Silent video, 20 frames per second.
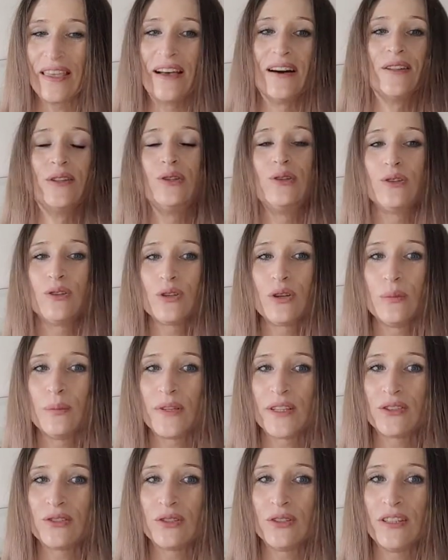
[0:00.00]
Et une autre
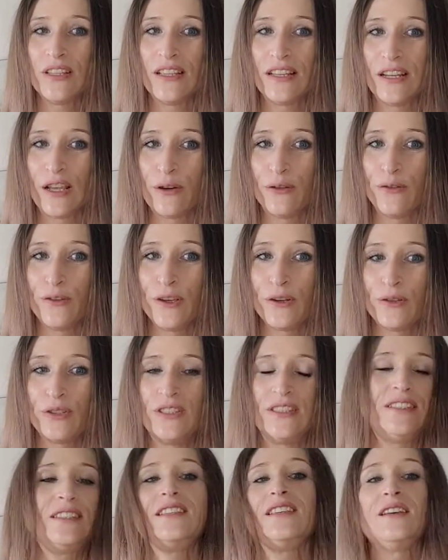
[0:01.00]
personne, il a fait
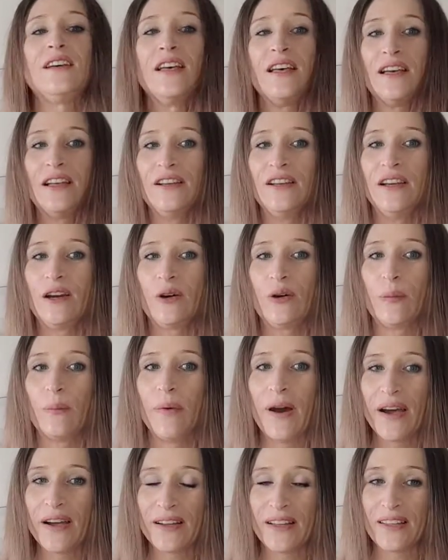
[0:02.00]
aussi les
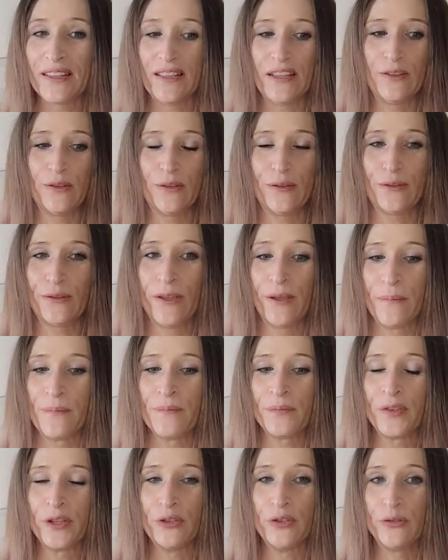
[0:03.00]
remarques et le fait,
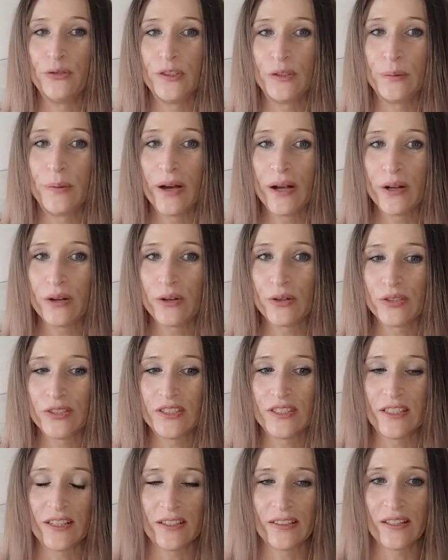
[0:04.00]
le feedback
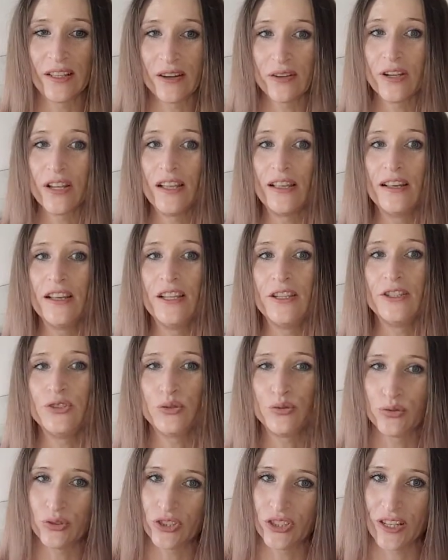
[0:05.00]
concernant les
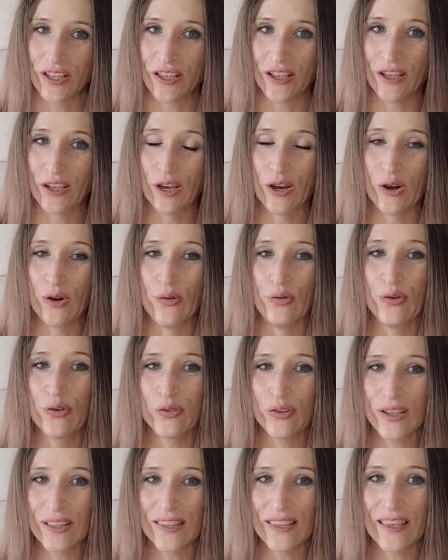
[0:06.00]
sujets.
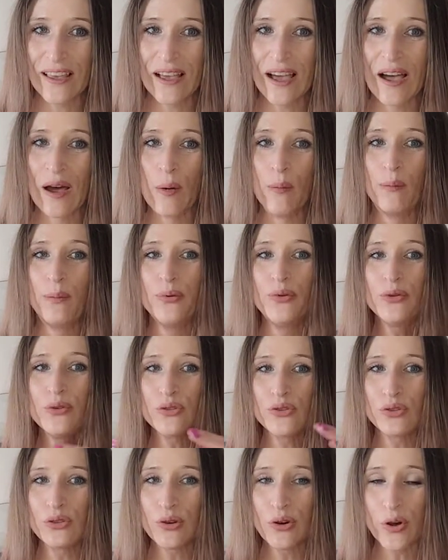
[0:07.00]
Vous voyez,
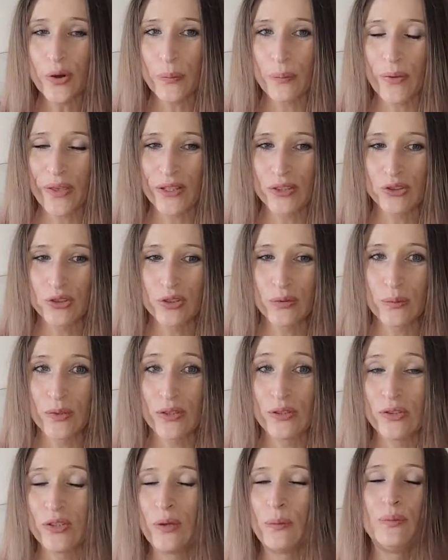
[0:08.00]
plusieurs personnes
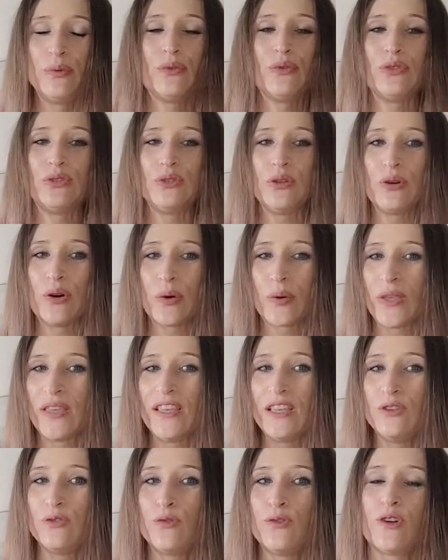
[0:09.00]
me donnent plusieurs
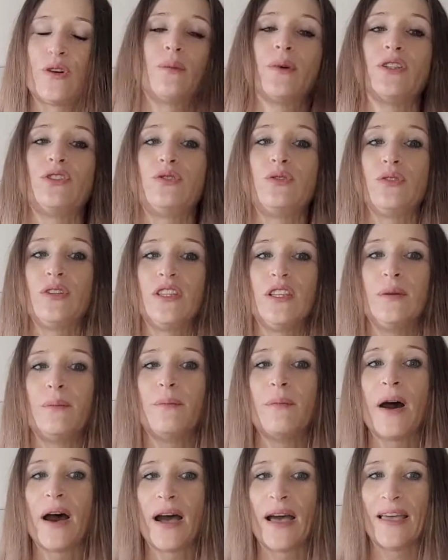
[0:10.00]
informations qui
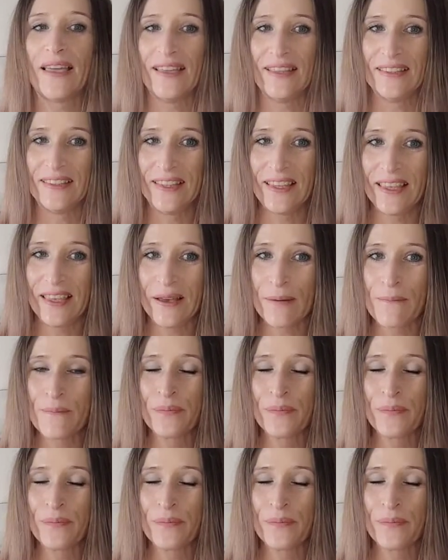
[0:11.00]
m'ont aidé